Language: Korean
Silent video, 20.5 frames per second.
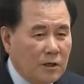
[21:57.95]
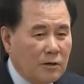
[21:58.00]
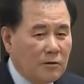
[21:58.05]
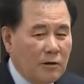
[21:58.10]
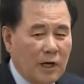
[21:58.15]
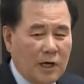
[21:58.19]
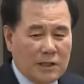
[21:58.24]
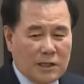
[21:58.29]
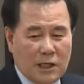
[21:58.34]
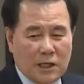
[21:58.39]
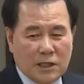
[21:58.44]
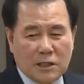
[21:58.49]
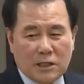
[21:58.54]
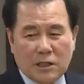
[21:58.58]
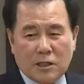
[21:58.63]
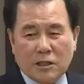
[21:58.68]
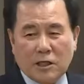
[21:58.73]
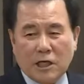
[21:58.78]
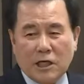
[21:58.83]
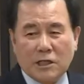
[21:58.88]

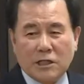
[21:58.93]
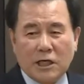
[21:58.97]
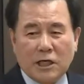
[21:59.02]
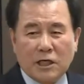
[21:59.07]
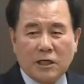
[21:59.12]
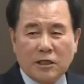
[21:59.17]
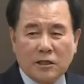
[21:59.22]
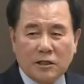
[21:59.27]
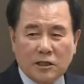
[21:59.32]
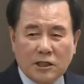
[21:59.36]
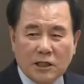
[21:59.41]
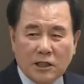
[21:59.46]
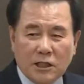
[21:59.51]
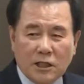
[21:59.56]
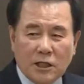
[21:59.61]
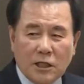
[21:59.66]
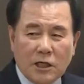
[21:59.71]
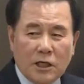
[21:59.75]
화장실은 괜찮은지